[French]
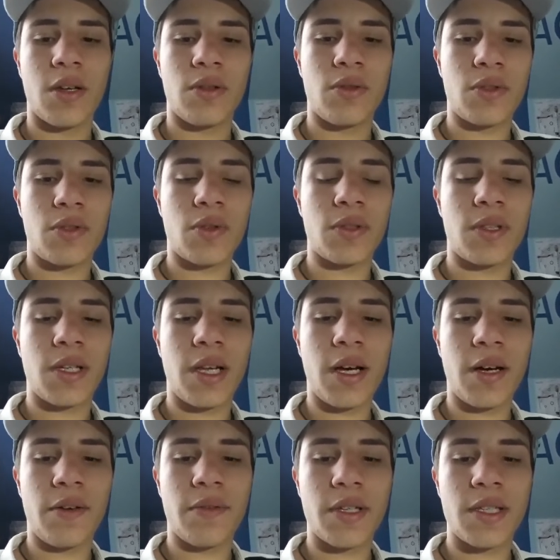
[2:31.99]
De ce
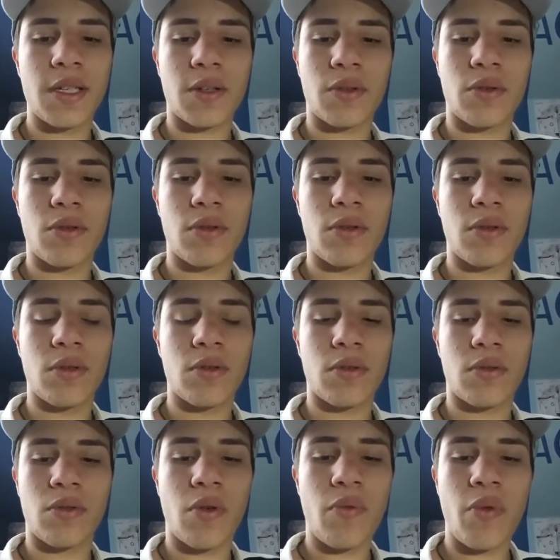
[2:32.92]
côté-là, on va dire que
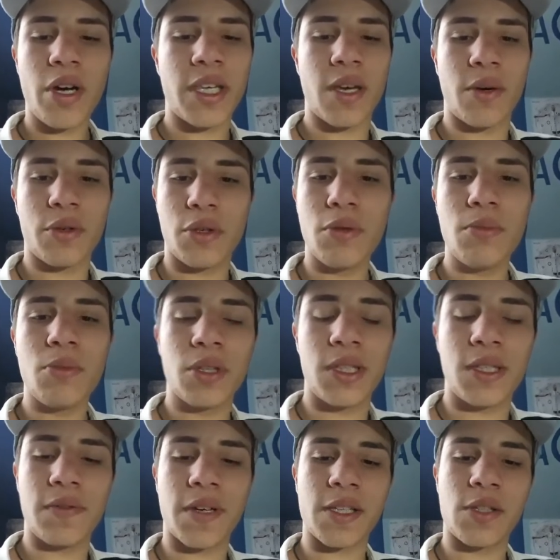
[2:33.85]
qu'on voit qu'il n'y a aucune
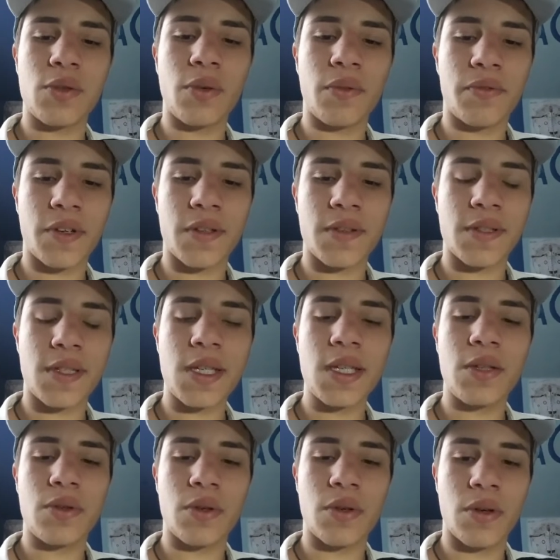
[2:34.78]
motivation. Enfin, on se
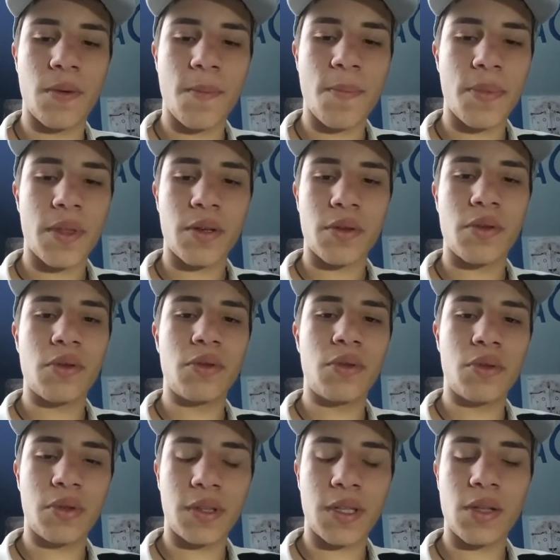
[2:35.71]
dit que, que
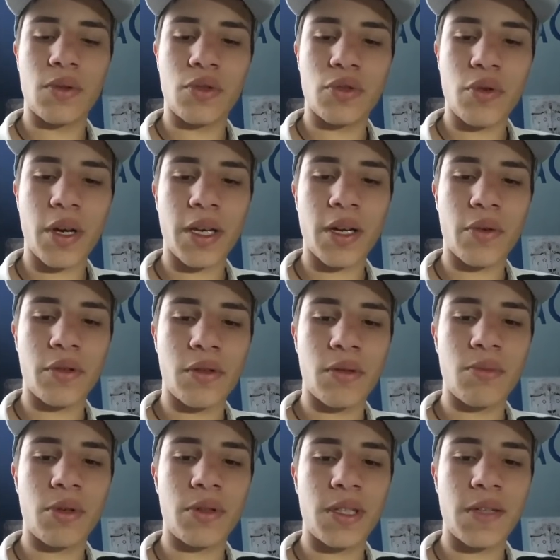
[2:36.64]
du côté de nos joueurs, il n'y a
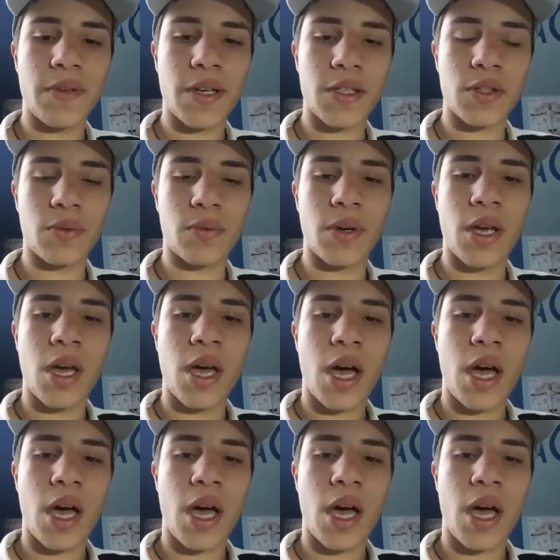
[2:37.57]
aucune motivation.